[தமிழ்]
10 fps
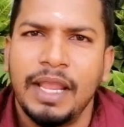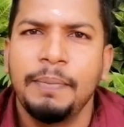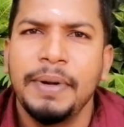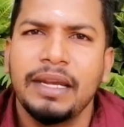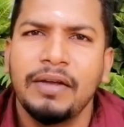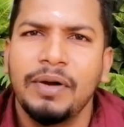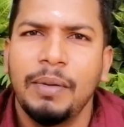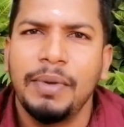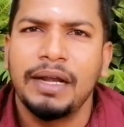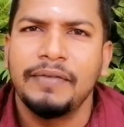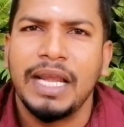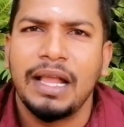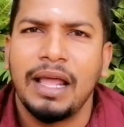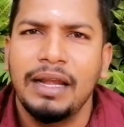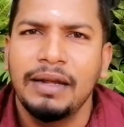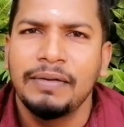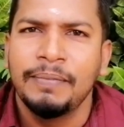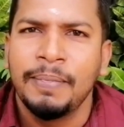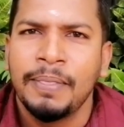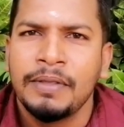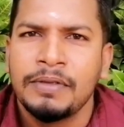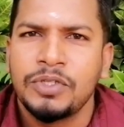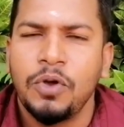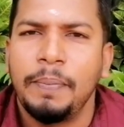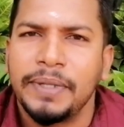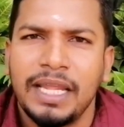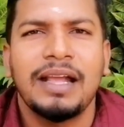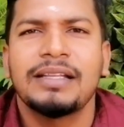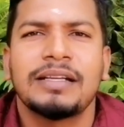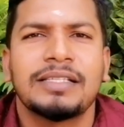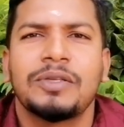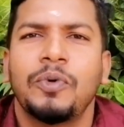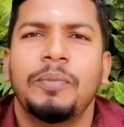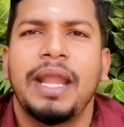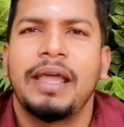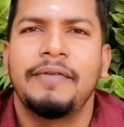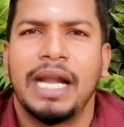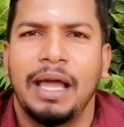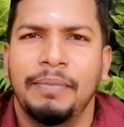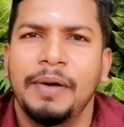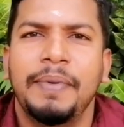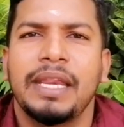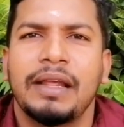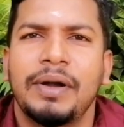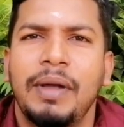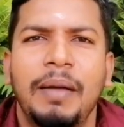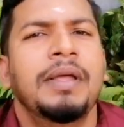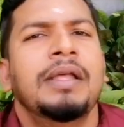எப்படி இருக்க வேணும் அவங்களோட வேலைக்காரன் ஸோ அப்போ தான் நாங்கள் சக்ஸஸ்ஃபுல் மேனாக வரலாம் எப்படி இருக்க வேணுமா